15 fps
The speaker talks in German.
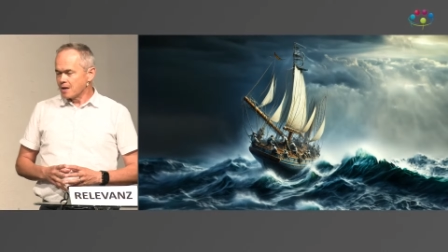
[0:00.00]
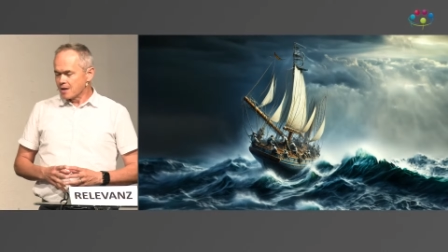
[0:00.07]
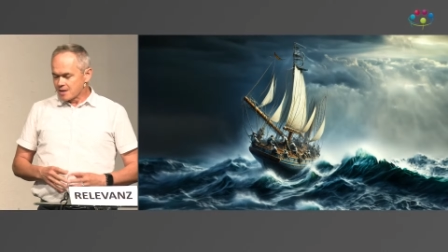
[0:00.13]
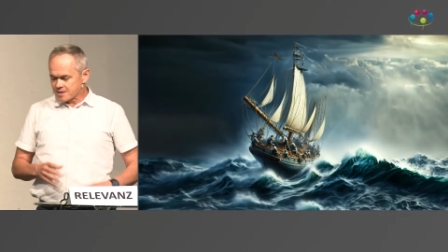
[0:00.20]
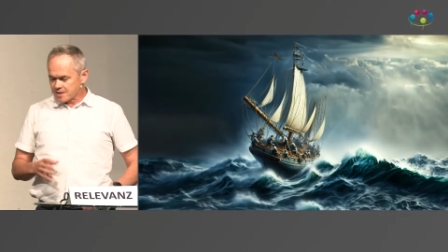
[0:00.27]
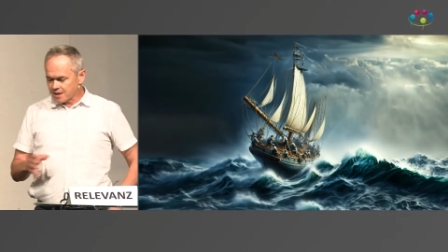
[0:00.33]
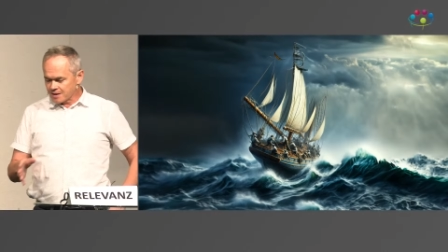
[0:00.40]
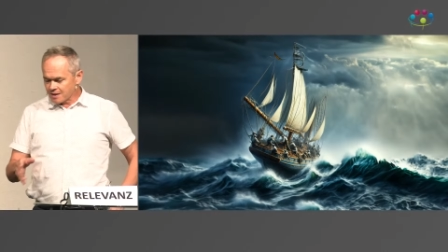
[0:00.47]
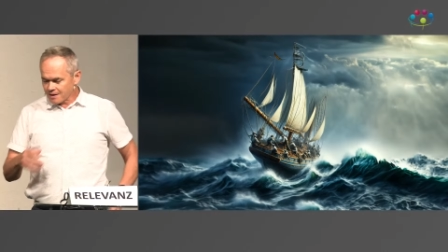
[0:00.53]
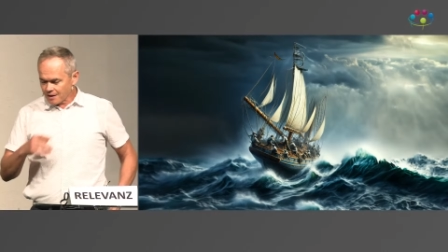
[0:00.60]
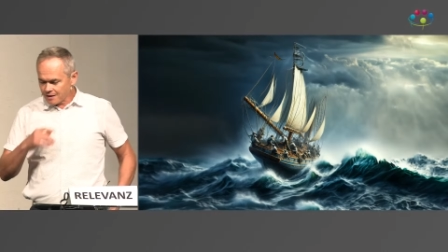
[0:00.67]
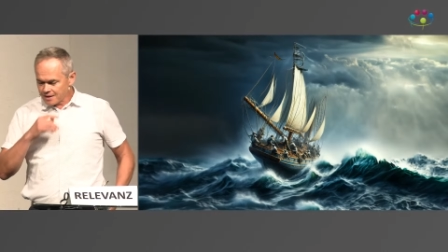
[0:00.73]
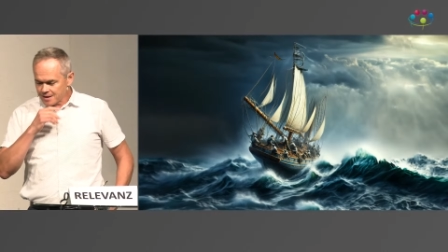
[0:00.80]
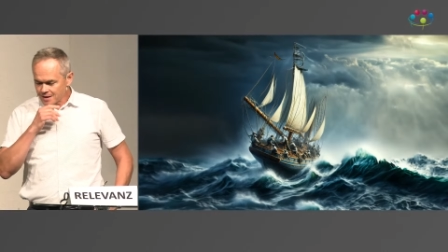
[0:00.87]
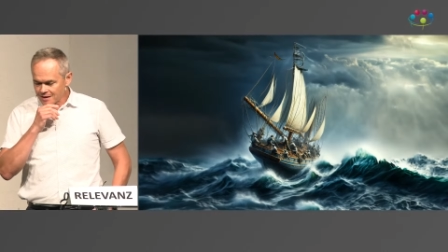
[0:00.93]
Seht ihr da
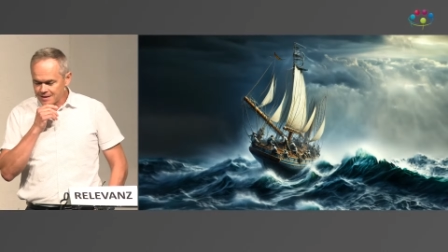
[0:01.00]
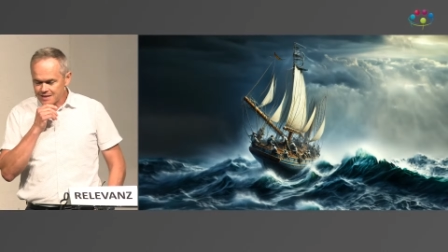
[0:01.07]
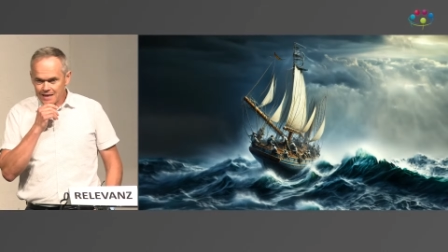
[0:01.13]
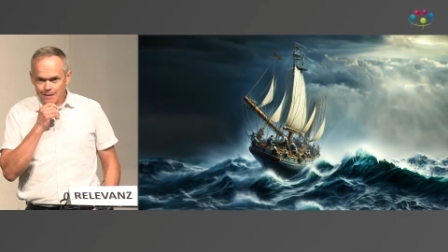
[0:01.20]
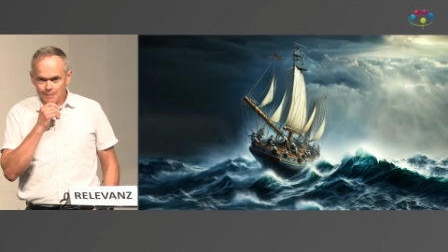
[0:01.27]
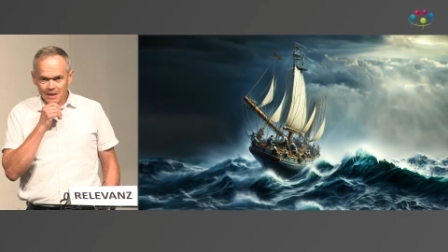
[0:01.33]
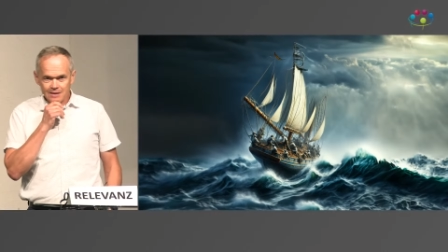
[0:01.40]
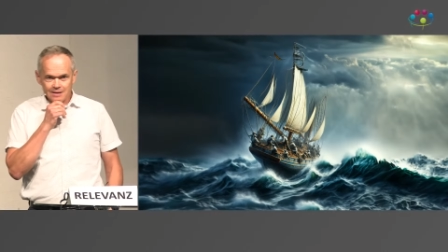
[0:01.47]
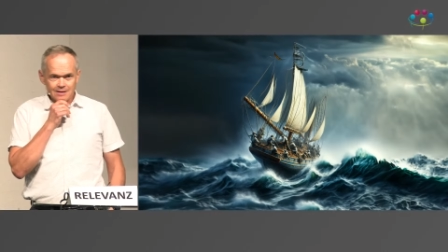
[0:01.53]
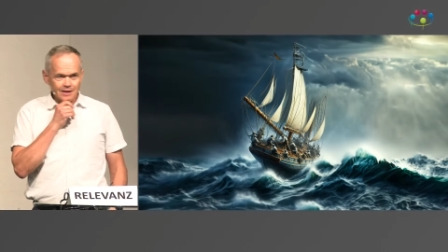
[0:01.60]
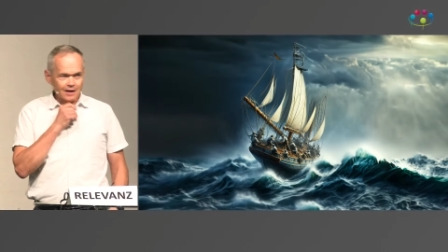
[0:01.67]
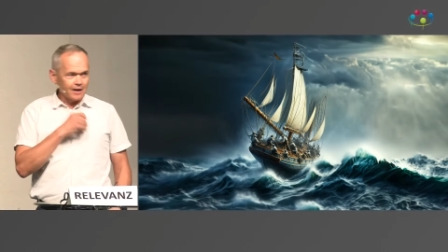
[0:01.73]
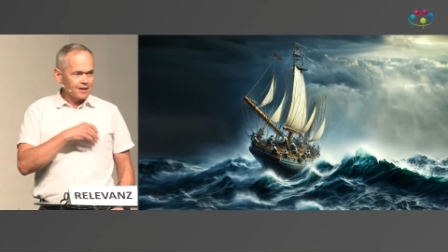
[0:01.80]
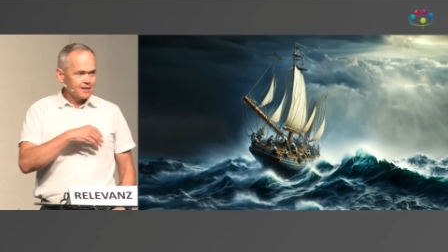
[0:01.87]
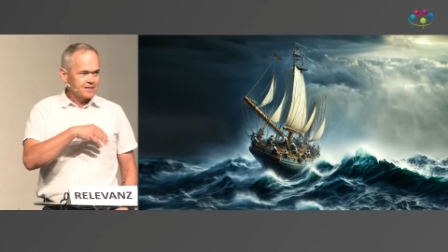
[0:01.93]
irgendjemand, der
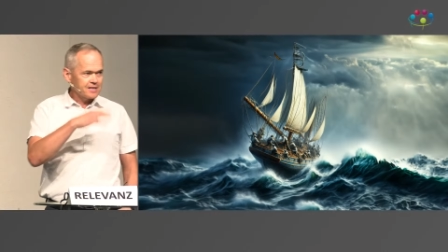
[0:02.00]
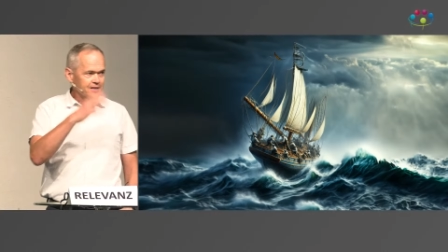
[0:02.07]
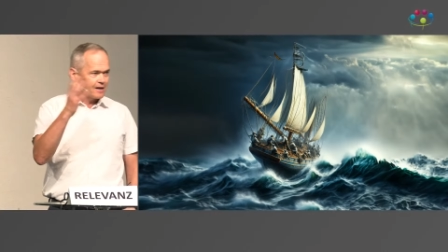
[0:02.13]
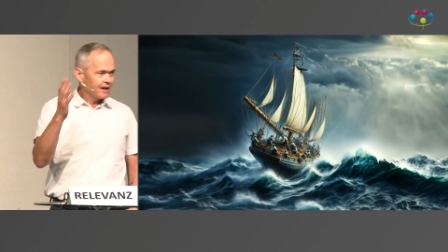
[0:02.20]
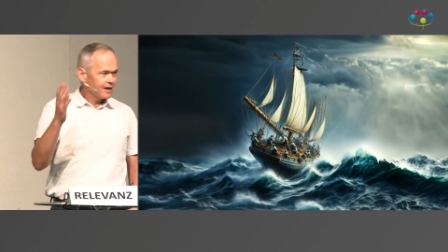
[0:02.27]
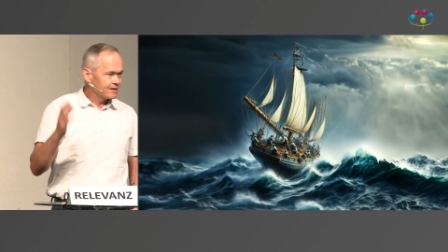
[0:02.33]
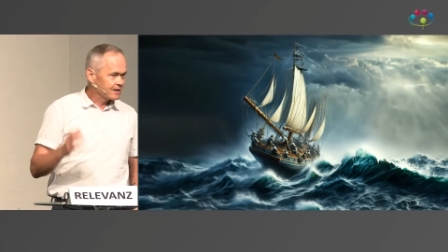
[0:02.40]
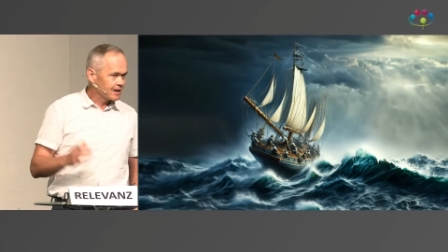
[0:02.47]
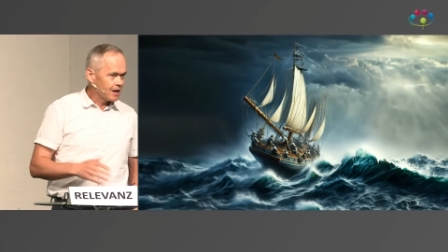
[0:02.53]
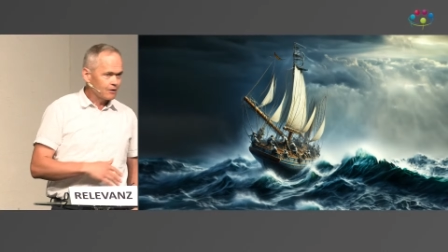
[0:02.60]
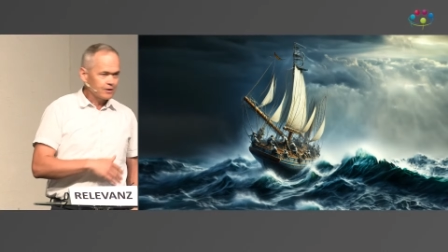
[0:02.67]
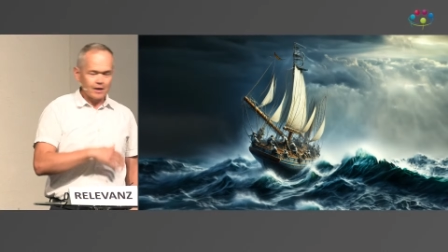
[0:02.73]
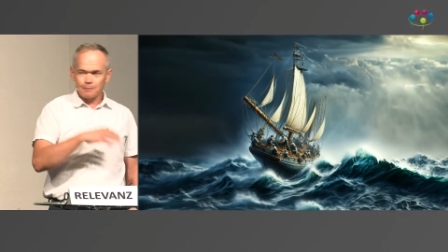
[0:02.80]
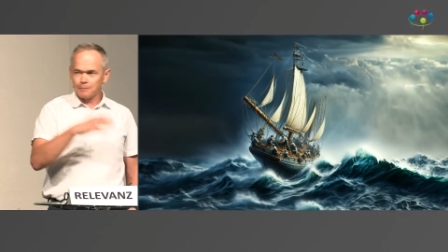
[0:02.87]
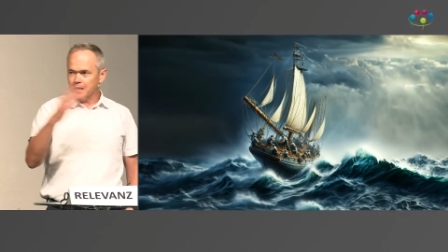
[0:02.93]
eine Zigarette
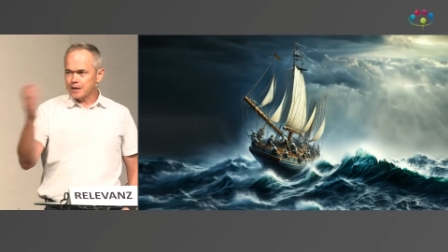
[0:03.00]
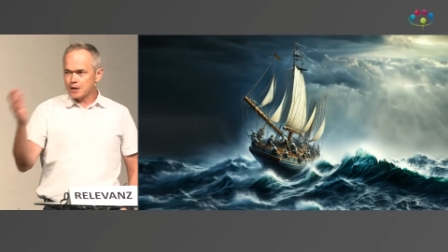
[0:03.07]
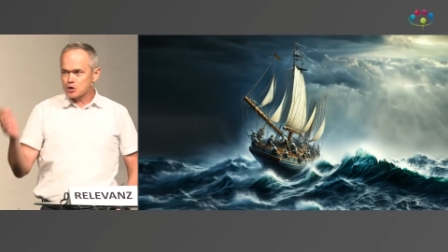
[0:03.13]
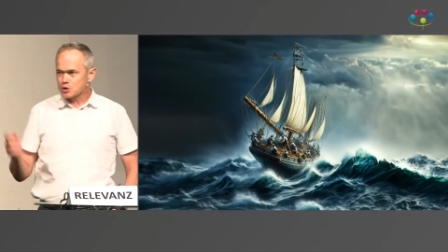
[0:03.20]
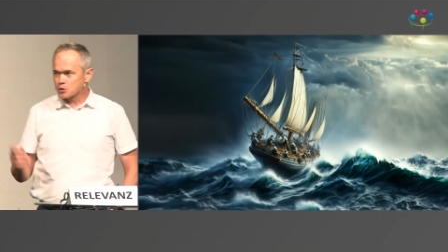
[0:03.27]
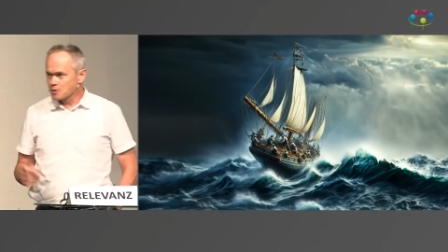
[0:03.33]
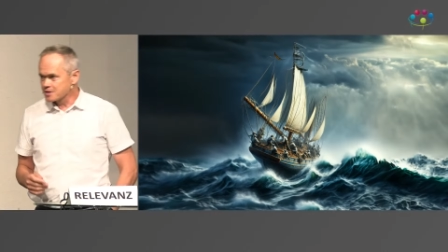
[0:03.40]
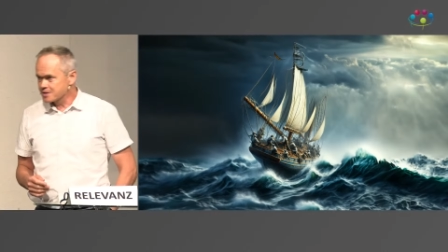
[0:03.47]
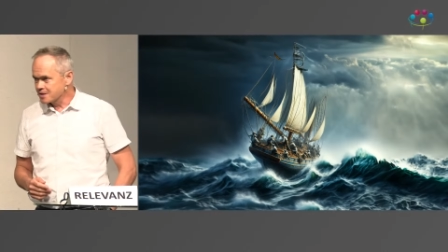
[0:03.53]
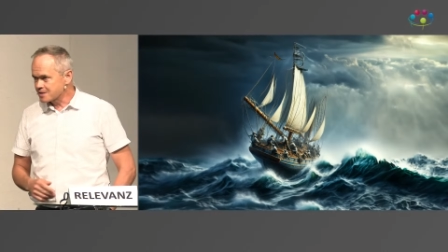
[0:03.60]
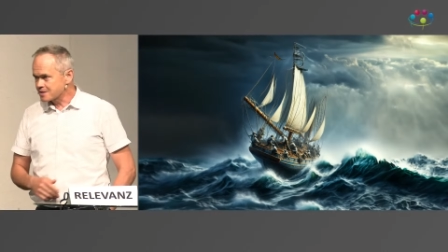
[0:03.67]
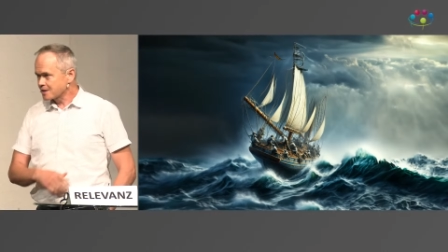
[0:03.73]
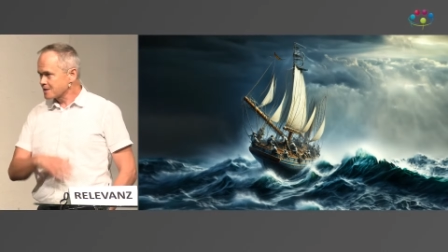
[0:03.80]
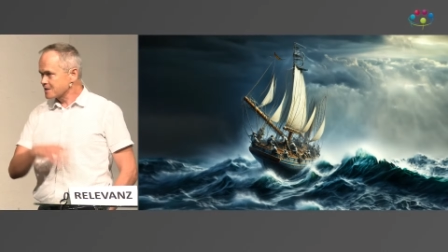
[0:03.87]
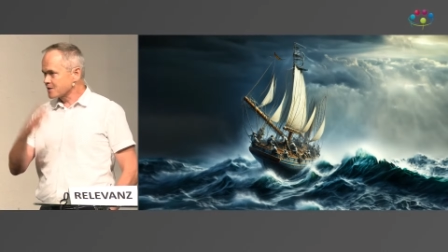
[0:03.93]
raucht, der im Liegestuhl
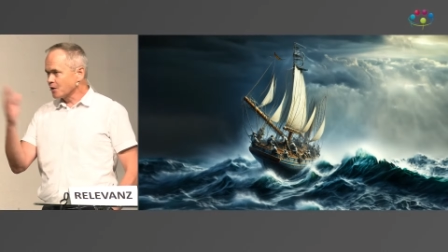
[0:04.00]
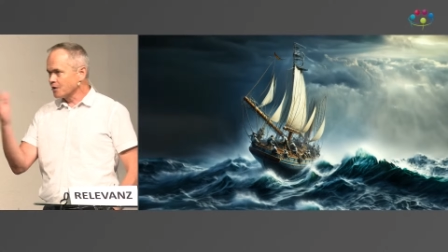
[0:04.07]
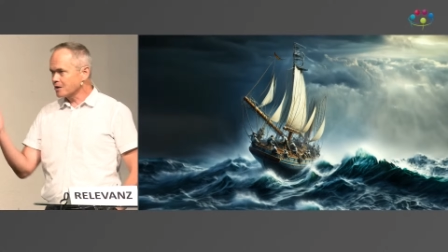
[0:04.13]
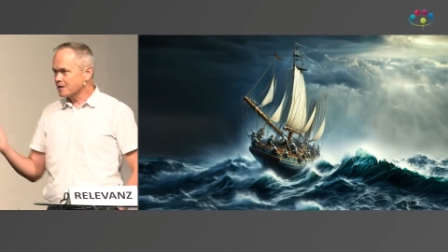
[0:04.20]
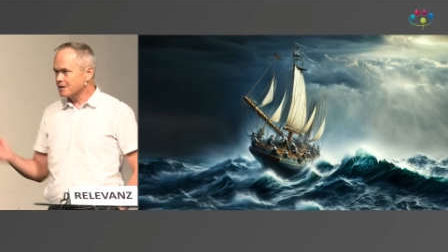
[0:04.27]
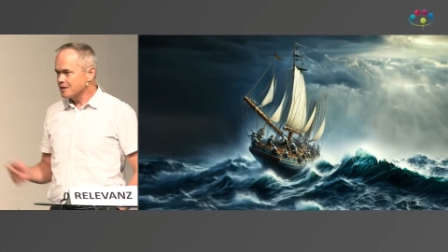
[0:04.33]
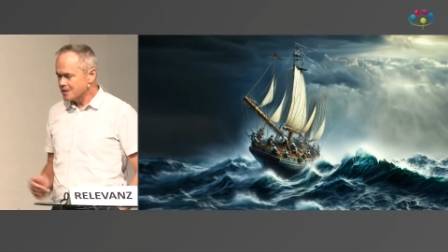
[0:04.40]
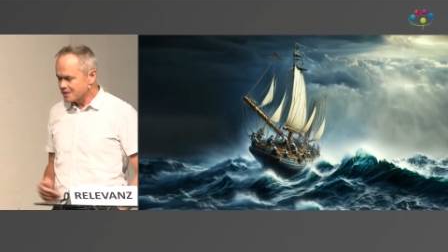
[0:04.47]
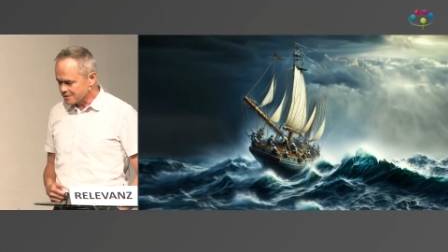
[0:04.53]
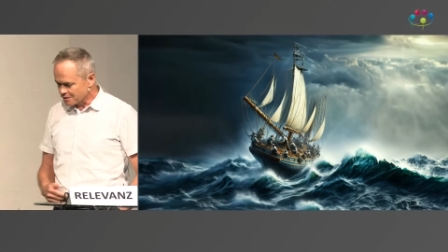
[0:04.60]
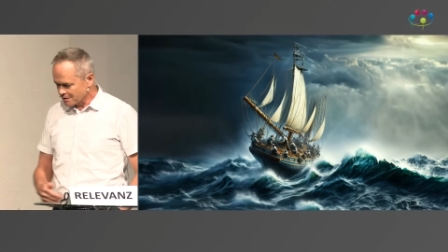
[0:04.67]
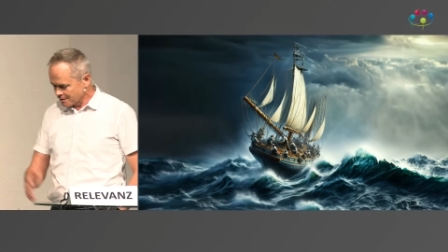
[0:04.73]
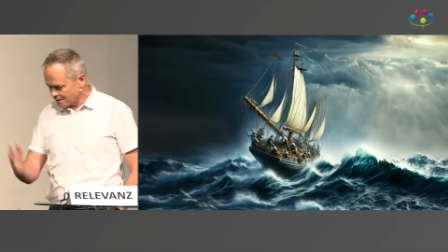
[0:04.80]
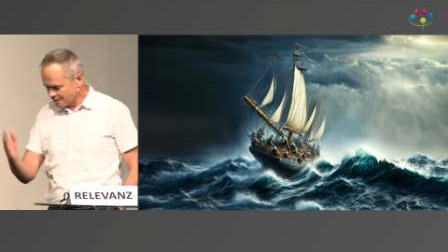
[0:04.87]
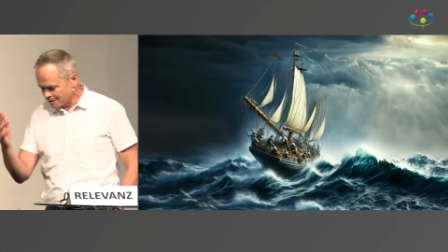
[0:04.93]
sitzt, der die Sonne genießt
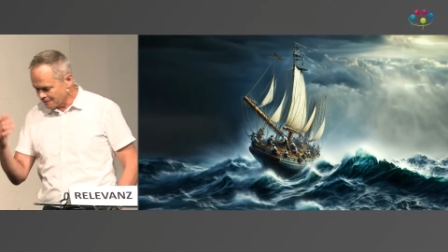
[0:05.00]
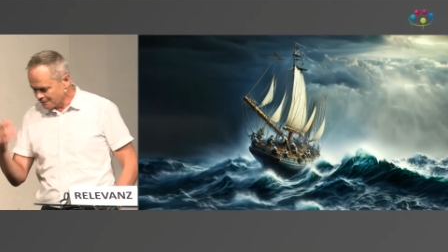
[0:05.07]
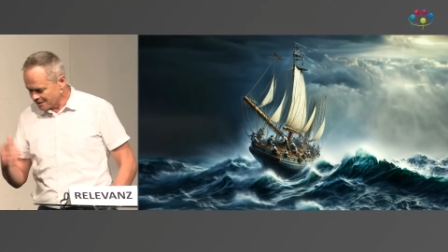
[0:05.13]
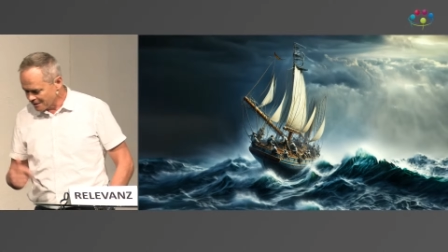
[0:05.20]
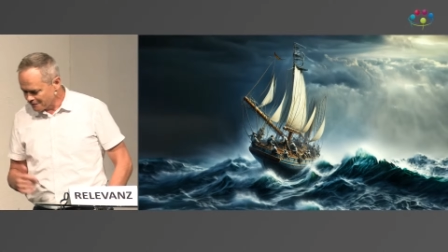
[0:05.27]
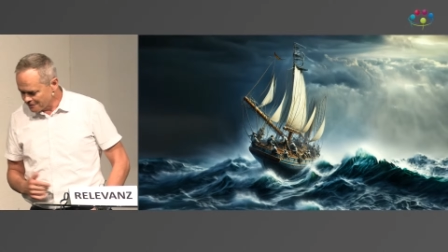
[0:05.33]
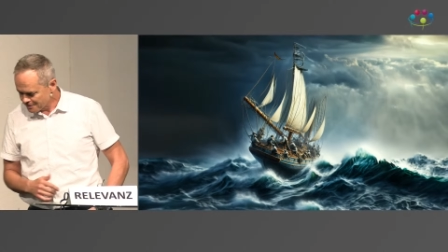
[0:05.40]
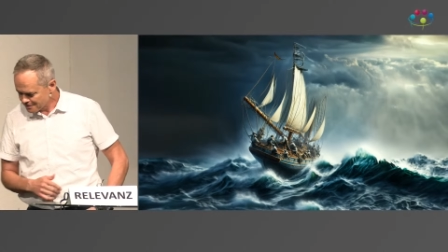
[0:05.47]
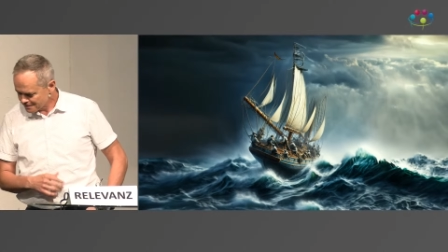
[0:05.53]
oder irgendwie den,